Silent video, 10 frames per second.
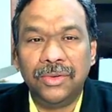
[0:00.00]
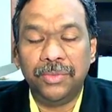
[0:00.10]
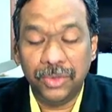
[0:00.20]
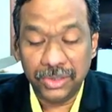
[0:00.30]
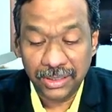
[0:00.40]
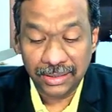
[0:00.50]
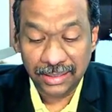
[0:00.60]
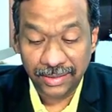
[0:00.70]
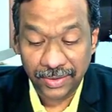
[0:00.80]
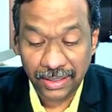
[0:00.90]
புருஷனுக்கு
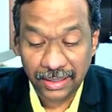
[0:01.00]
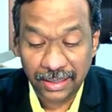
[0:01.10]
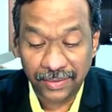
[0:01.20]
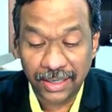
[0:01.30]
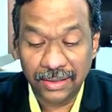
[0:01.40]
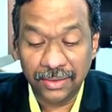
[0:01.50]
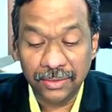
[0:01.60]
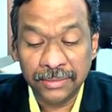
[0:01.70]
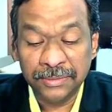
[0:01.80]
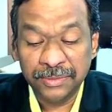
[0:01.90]
தேவையான எல்லா வேலையும்
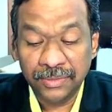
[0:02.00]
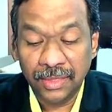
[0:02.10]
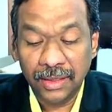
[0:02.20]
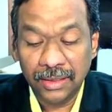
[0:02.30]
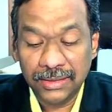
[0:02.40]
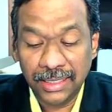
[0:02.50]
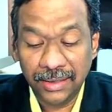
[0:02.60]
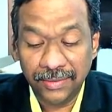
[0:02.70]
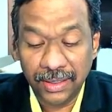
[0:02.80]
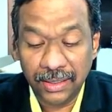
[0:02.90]
செய்ய
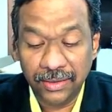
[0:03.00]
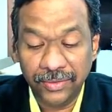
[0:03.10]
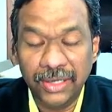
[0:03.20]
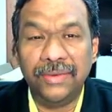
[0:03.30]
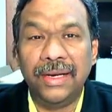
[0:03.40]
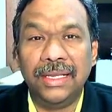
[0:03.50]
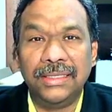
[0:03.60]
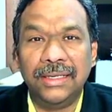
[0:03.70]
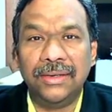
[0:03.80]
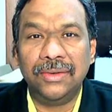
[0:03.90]
வேண்டியது வீட்டு வேலையை
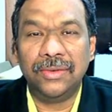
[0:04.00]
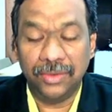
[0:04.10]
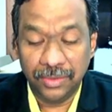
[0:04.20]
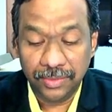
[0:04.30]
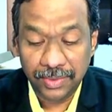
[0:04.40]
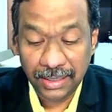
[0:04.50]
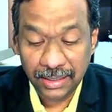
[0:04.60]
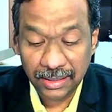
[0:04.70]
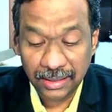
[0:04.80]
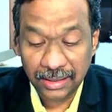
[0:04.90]
செய்யணும்
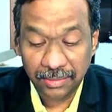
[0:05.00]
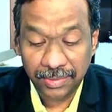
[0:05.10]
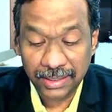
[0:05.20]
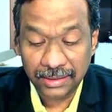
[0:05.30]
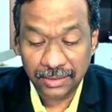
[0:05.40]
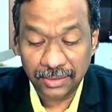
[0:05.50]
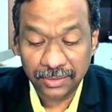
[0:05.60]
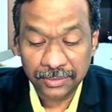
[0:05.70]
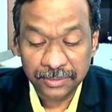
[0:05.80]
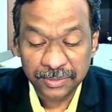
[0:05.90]
பிள்ளைகளை நீ தான் பார்த்துக்கணும்
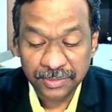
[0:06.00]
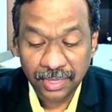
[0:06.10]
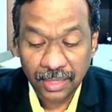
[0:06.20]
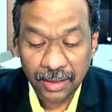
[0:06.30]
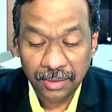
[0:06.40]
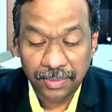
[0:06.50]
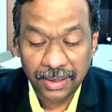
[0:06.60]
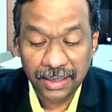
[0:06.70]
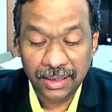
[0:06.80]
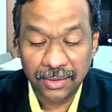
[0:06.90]

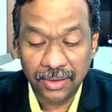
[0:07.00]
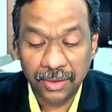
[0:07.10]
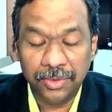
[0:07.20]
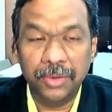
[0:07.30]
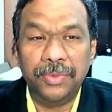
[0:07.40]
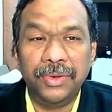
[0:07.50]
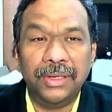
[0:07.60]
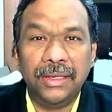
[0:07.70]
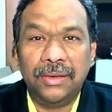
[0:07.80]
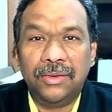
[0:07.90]
பிள்ளைகளுடைய பொறுப்பு
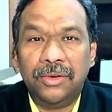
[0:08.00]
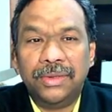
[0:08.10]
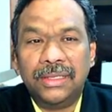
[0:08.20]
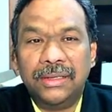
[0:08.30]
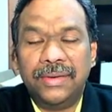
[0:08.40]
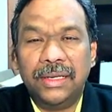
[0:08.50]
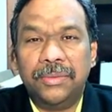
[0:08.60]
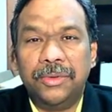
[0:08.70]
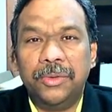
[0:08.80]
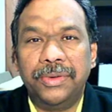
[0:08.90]
நீ குடும்பத்துக்கு வேண்டிய
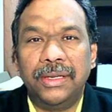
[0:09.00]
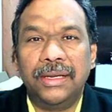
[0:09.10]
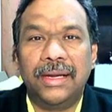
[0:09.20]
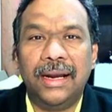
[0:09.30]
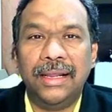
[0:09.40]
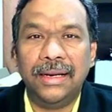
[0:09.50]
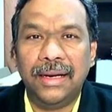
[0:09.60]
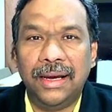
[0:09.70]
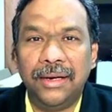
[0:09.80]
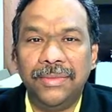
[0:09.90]
பொறுப்பு நீ காலையில
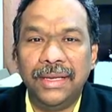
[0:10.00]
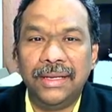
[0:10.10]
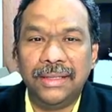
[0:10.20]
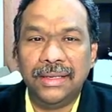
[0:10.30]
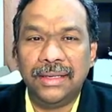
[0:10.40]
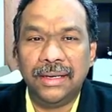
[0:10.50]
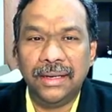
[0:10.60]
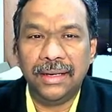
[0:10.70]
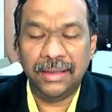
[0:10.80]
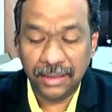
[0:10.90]
நான் ஆறு மணிக்கு எந்திரிக்கிறேன்னா
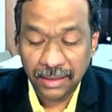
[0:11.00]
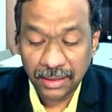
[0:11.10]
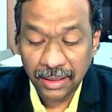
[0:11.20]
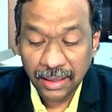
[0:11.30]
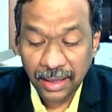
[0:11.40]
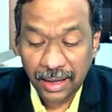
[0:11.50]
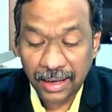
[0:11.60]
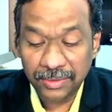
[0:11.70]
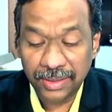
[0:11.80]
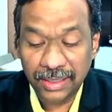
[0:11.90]
எனக்கு
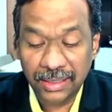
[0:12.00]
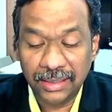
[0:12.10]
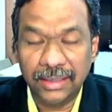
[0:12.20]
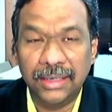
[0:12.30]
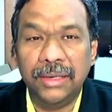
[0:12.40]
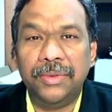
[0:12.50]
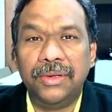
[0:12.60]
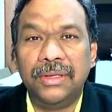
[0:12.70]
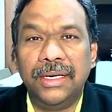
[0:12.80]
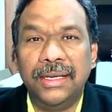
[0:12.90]
ஆறு மணிக்கெல்லாம் நீ டீ
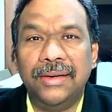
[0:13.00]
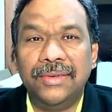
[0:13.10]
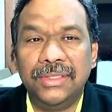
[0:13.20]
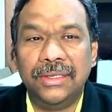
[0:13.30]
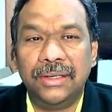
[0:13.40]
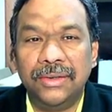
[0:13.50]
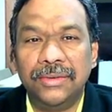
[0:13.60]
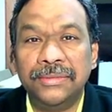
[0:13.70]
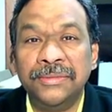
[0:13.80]
போட்டு ரெடியா வச்சிருக்கணும்